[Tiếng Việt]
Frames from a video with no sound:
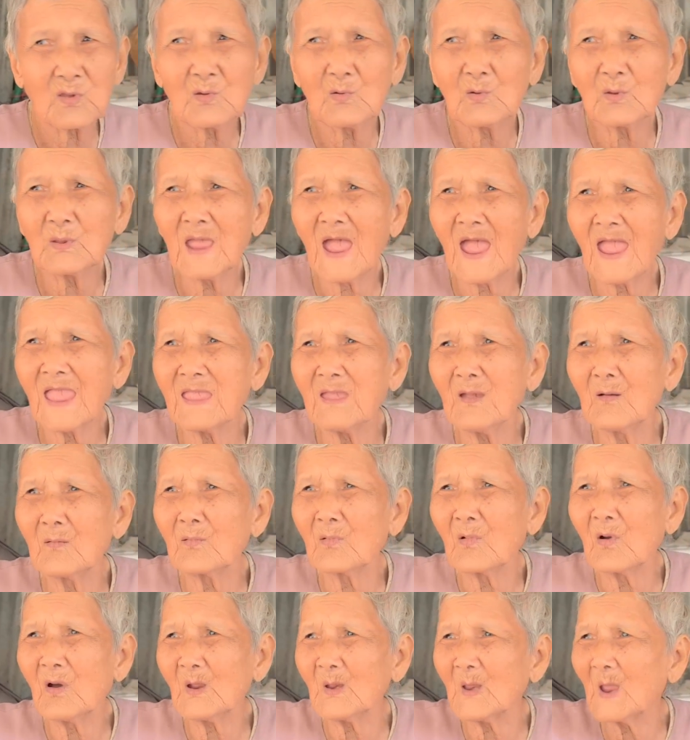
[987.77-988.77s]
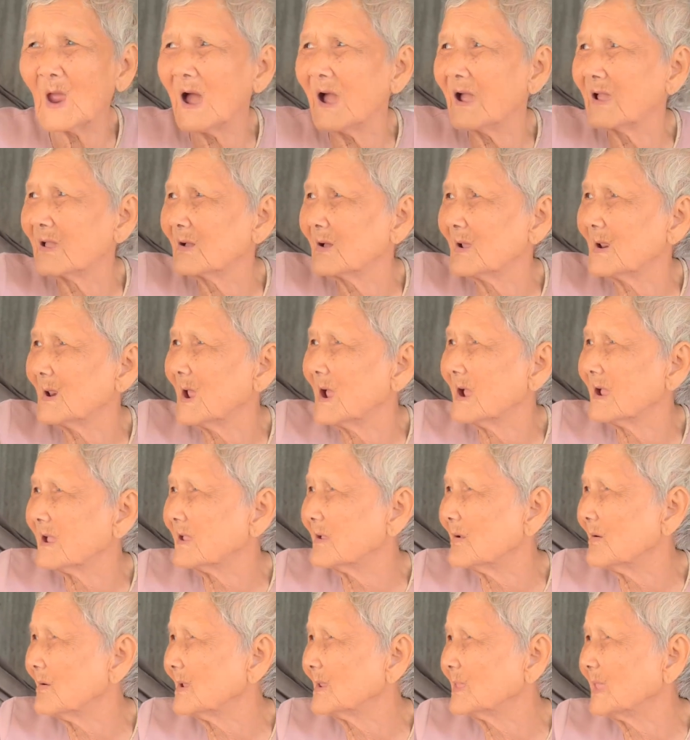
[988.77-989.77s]
tôi thấy không có trời có lắm
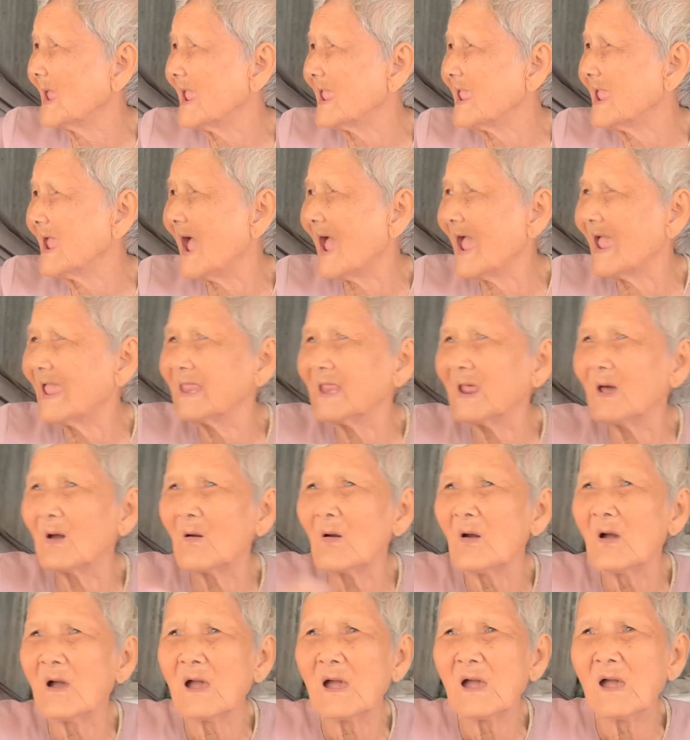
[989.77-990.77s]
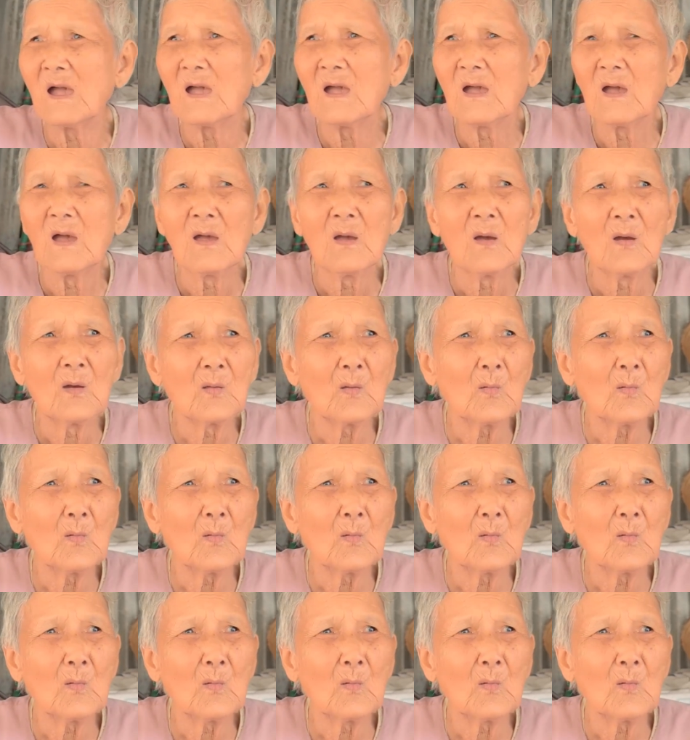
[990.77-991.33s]
có thấy ai đâu dạ.